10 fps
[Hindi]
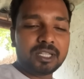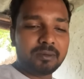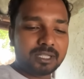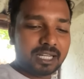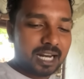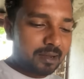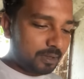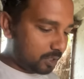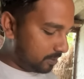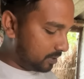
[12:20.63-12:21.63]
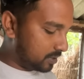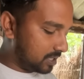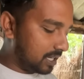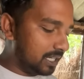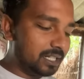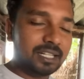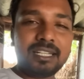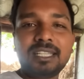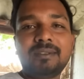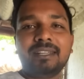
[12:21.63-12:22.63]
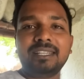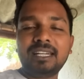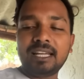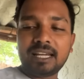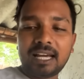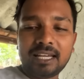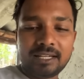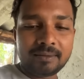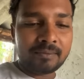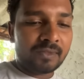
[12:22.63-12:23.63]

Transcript: तबीयत ख़राब है तो अभी उस काजल के लिए दवाइयाँ ला के आए हैं